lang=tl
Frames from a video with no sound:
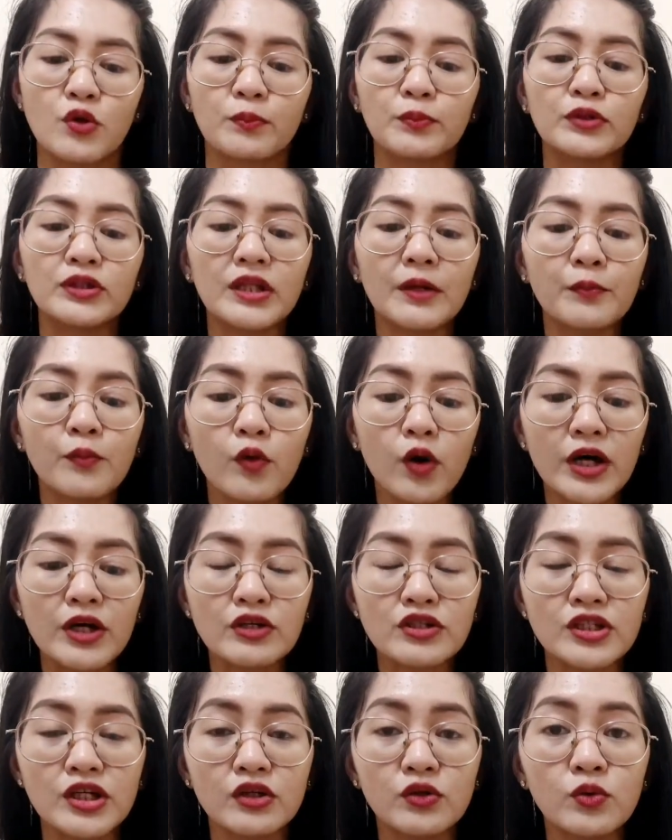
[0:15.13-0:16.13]
So punta po
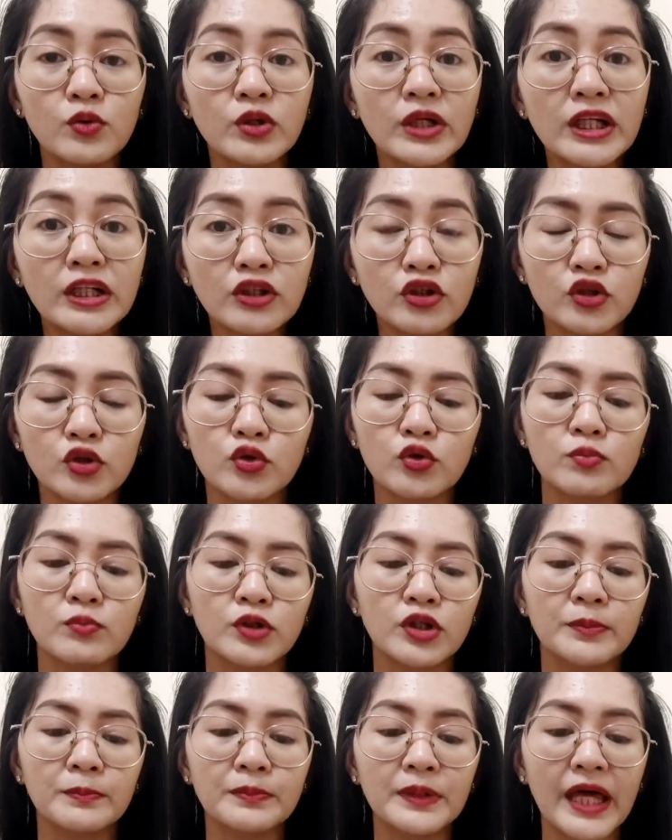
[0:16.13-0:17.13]
kayo sa Google
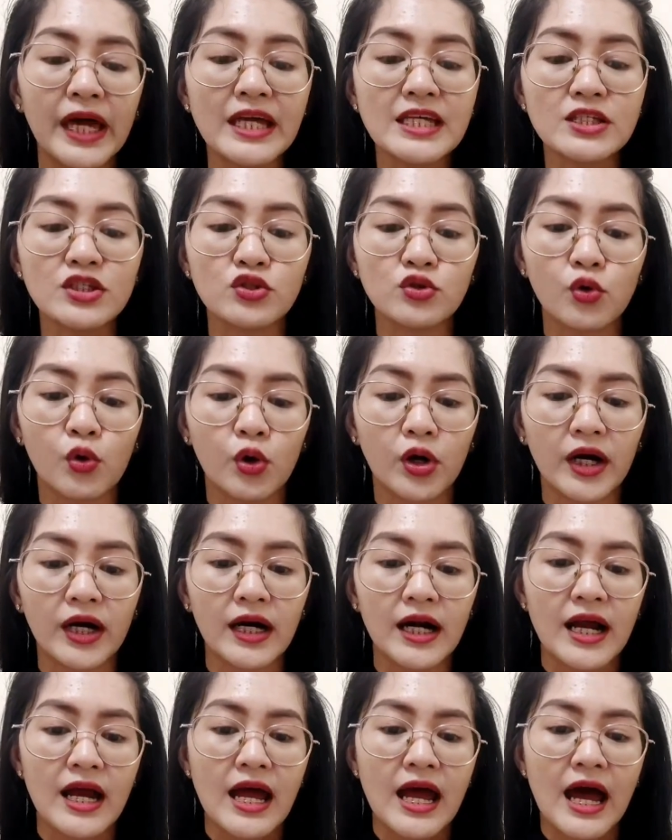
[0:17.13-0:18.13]
Chrome or Play
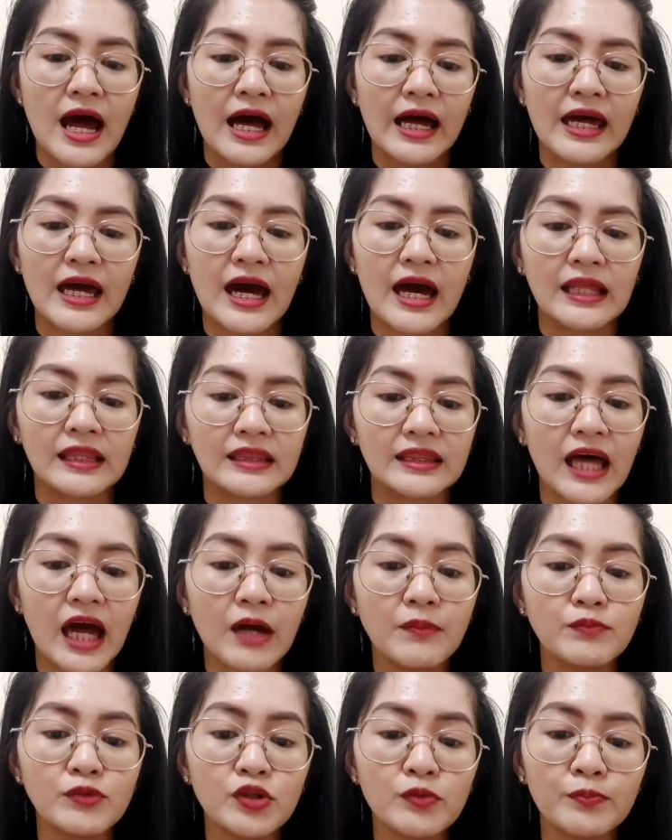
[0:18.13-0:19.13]
Store. Ayan,
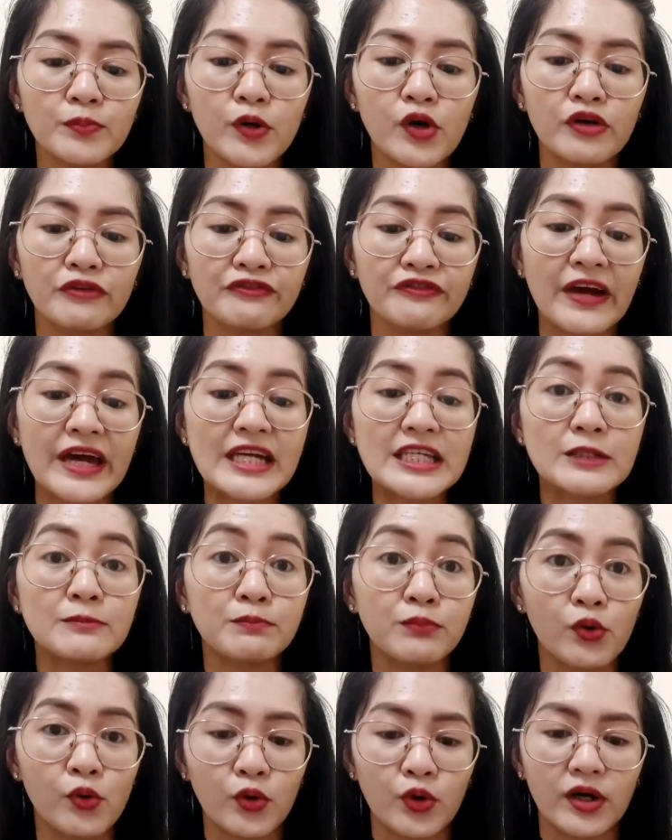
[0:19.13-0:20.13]
type niyo po
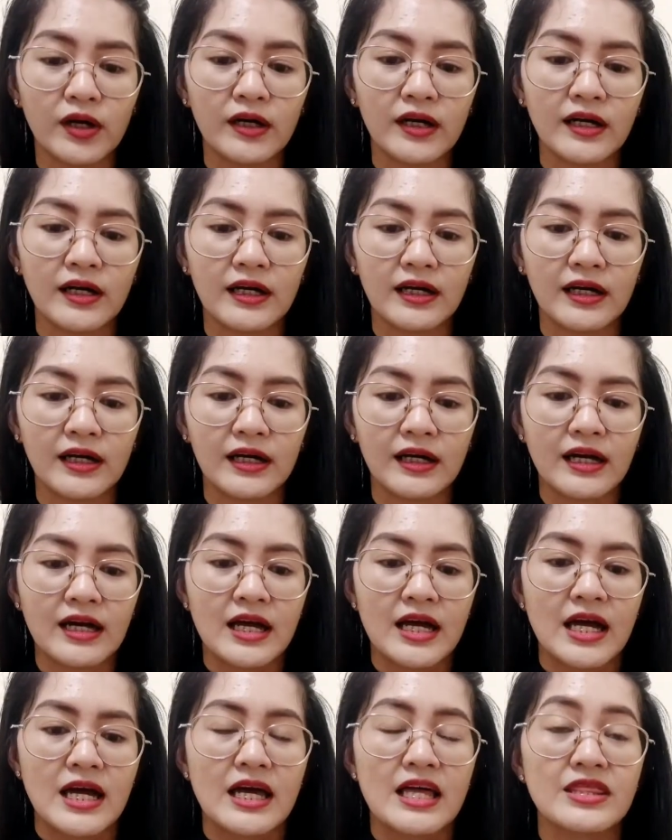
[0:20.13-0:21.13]
Facebook.
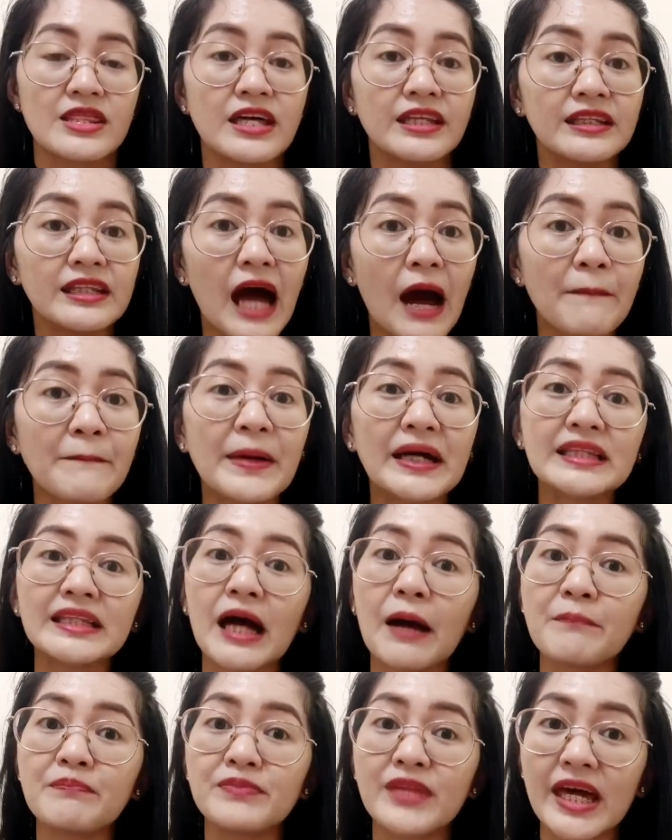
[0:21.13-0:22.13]
Then dapat
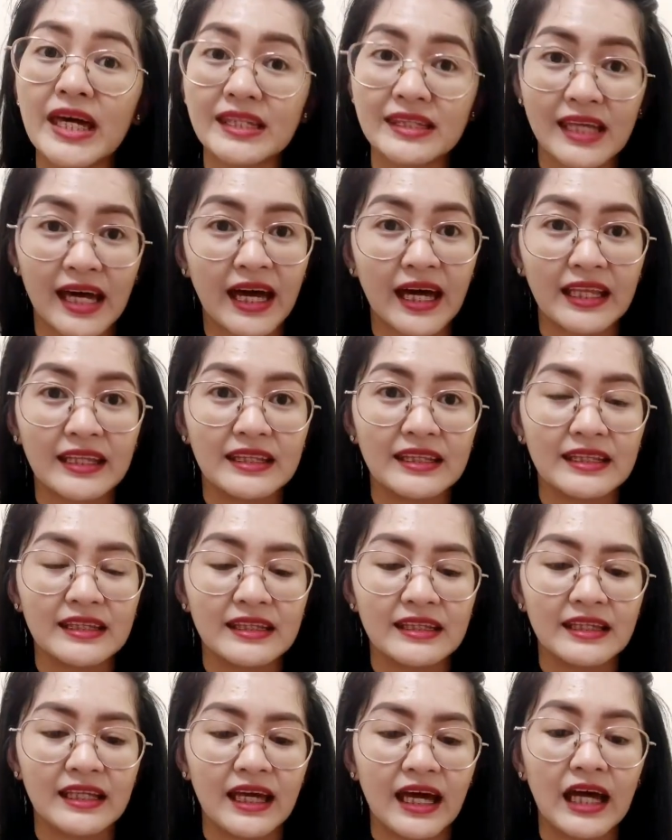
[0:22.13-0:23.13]
updated.
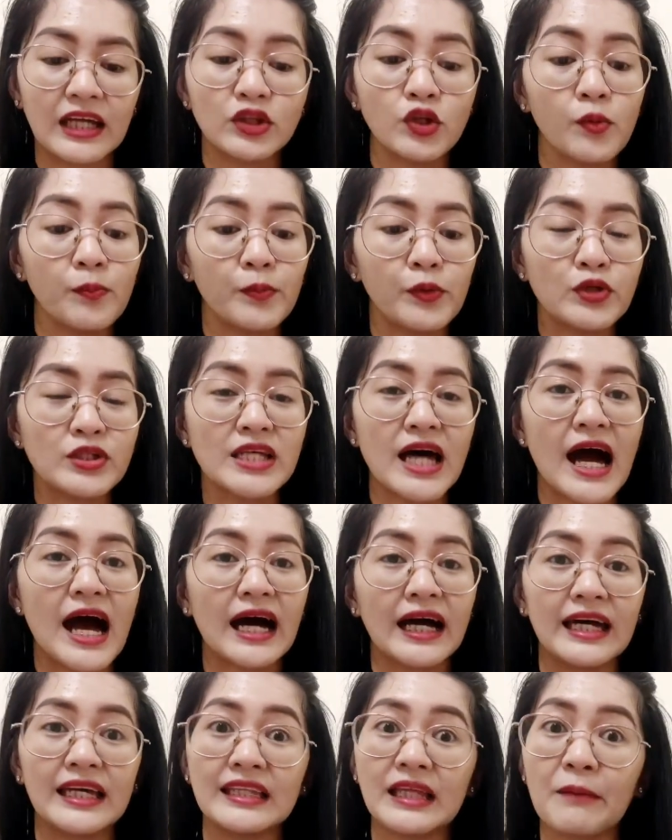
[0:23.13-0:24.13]
Ito po
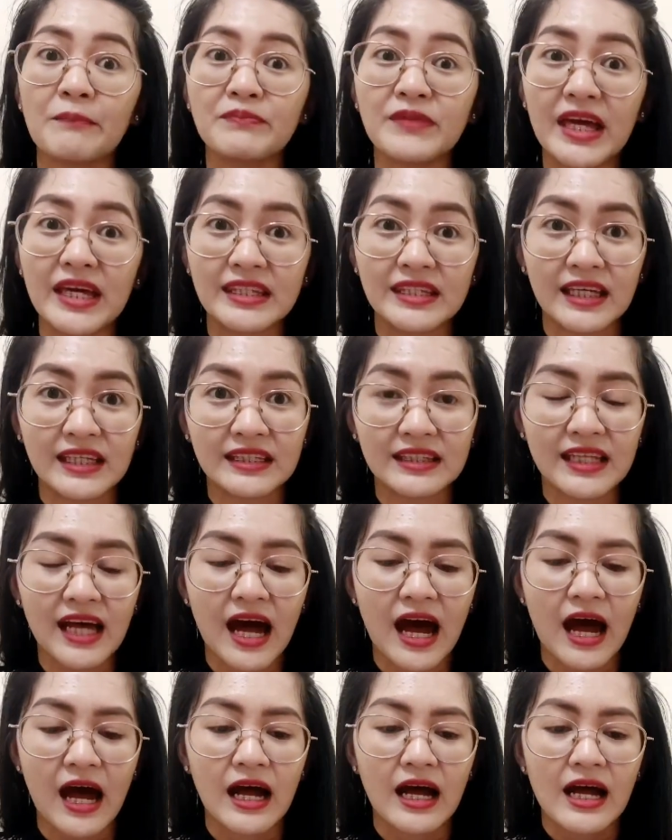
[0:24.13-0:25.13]
sa akin updated
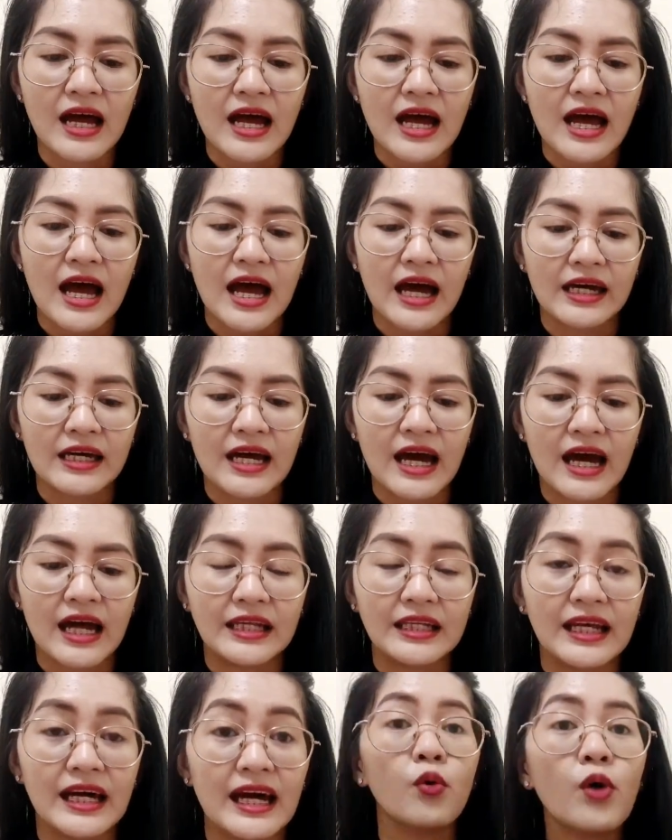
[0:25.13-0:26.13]
na.
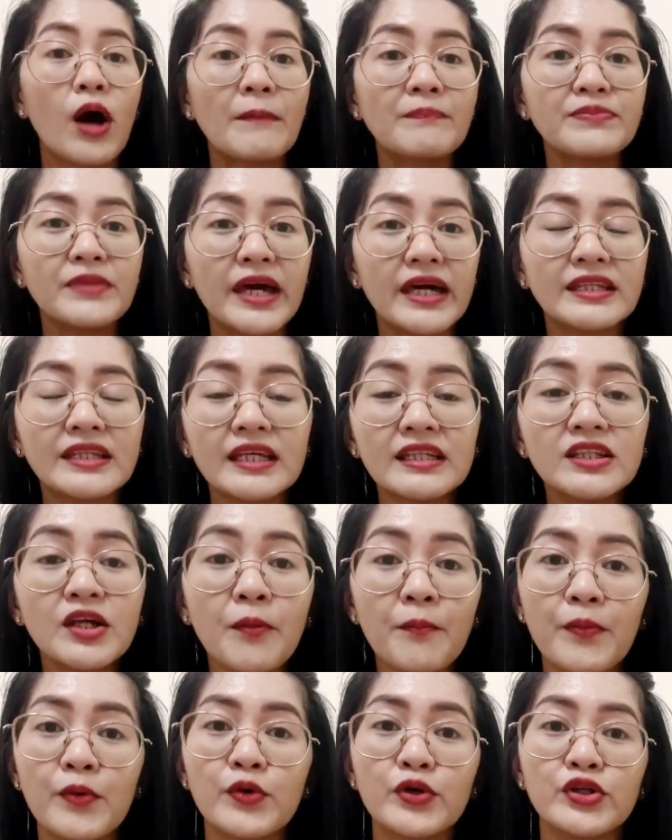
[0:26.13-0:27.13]
Ayan. Kung updated
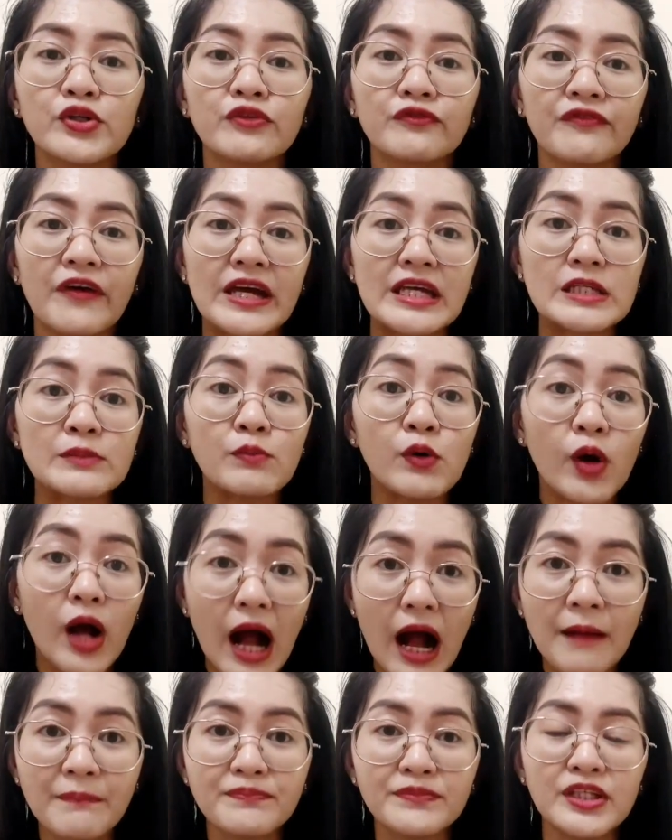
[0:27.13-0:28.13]
na po yung Facebook
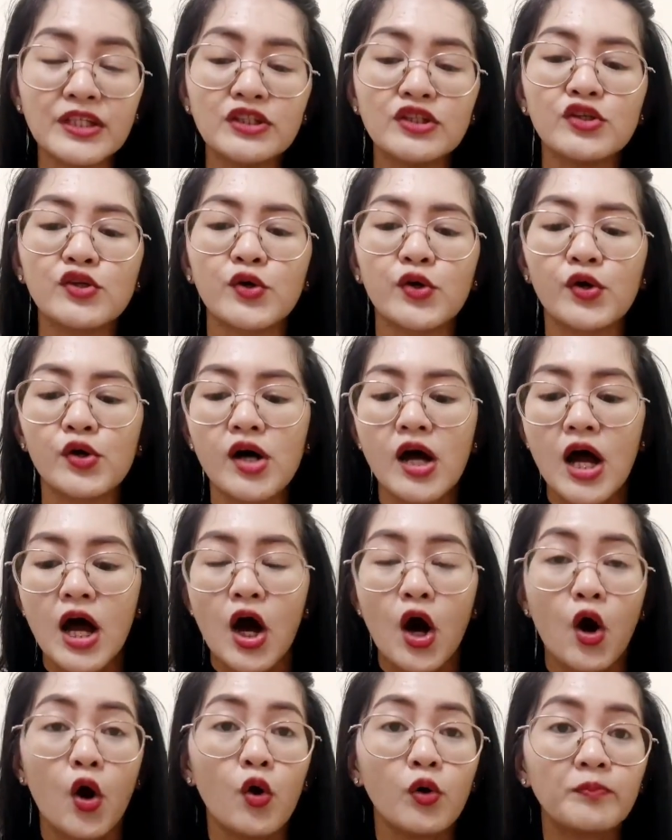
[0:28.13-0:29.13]
app ninyo,
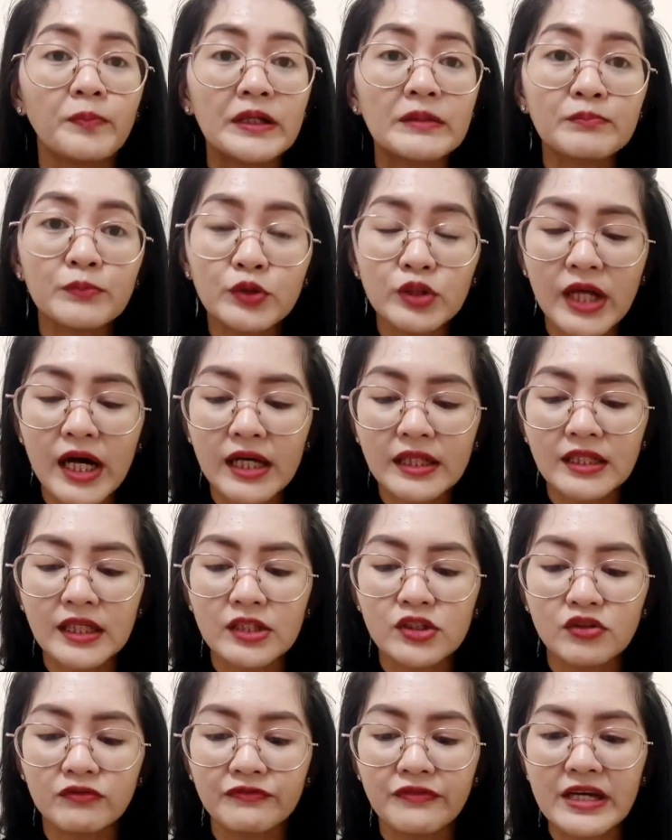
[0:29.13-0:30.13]
open po
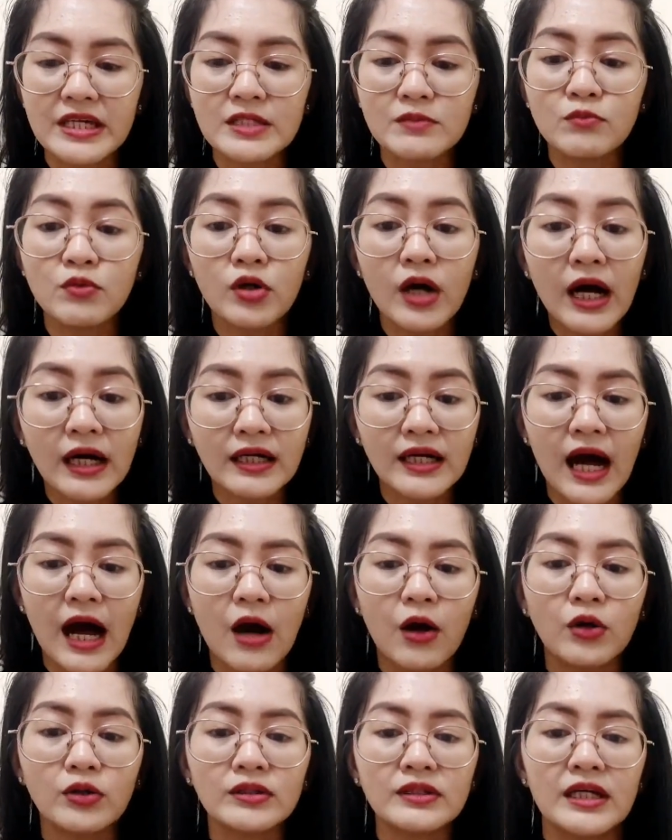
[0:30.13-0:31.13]
natin yung Facebook
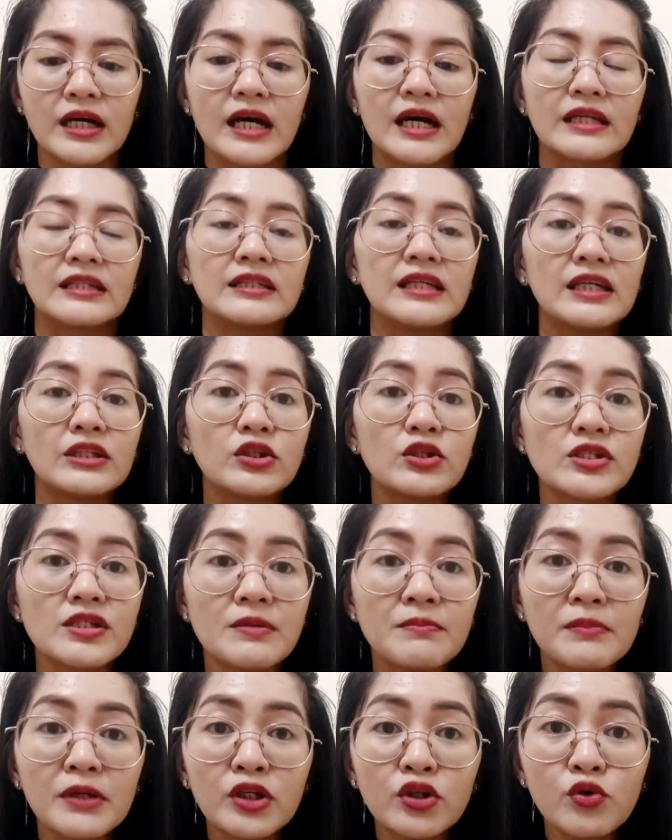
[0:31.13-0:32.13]
account dito
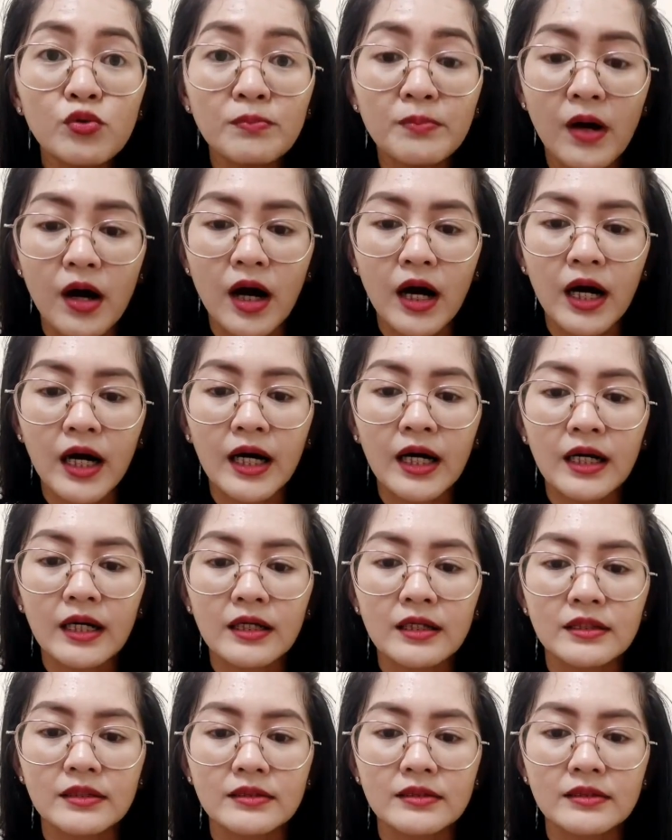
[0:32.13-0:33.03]
sa menu bar.